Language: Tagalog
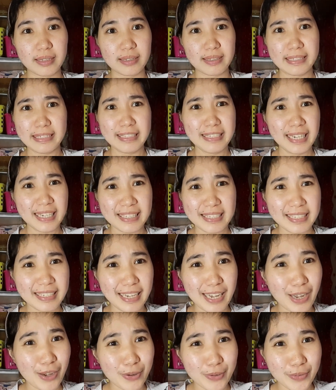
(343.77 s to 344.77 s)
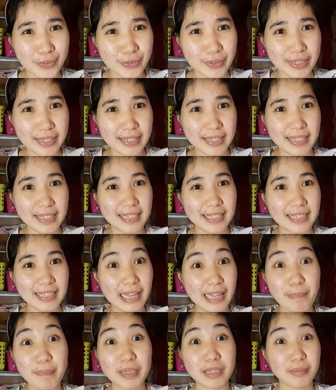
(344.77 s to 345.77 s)
Si Jessica ako, eh.
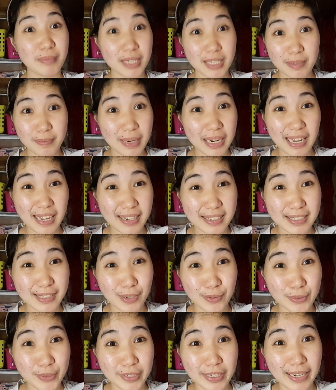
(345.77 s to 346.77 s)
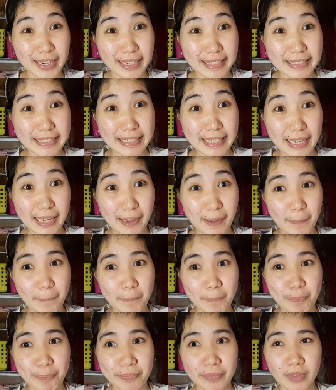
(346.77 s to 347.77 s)
dapat mas malakas ako sa kanya.
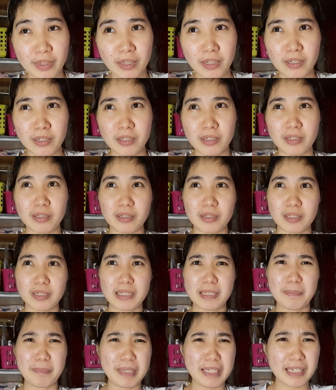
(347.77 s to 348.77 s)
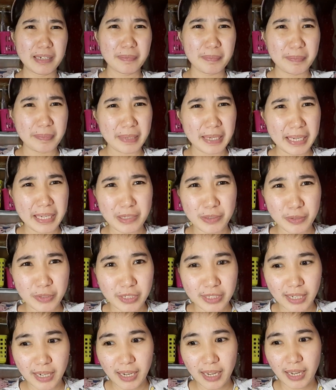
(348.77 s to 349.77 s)
Di pinag-pray ko
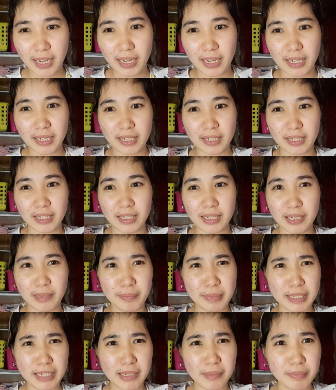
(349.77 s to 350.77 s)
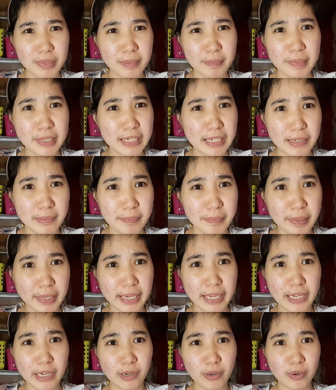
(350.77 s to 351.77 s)
siya, gabi-gabi
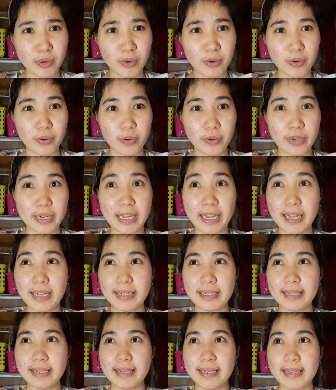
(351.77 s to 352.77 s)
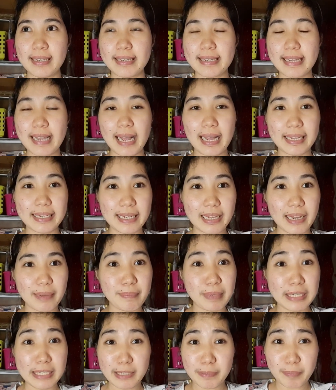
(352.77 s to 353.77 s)
pinag-pray ko na sana
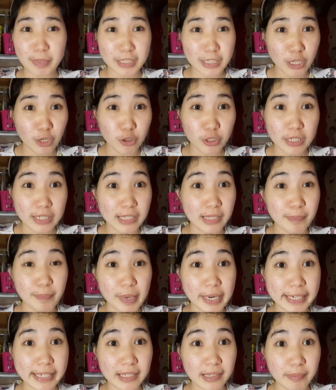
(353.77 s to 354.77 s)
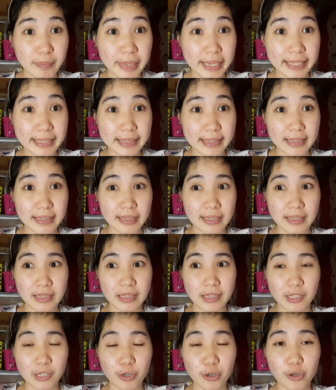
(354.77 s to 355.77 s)
malipat ako ng department
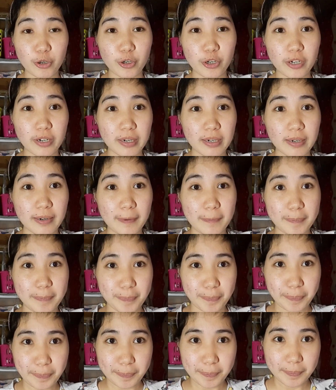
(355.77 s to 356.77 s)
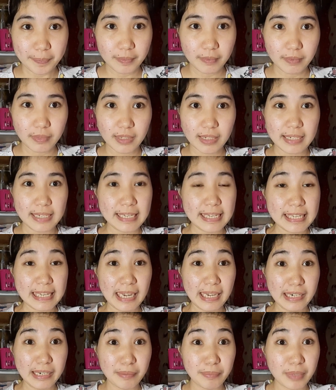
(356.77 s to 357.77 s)
or
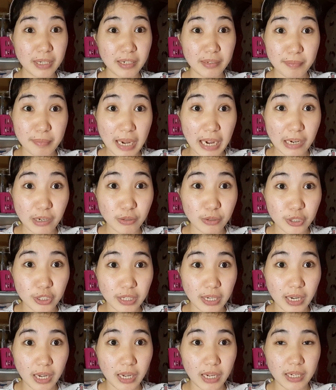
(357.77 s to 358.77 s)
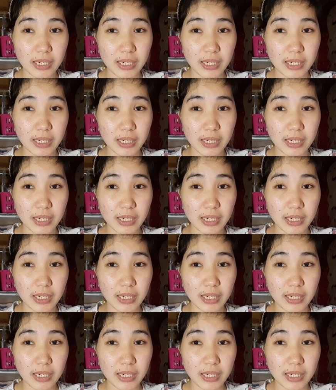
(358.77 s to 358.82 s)
sana magbago siya.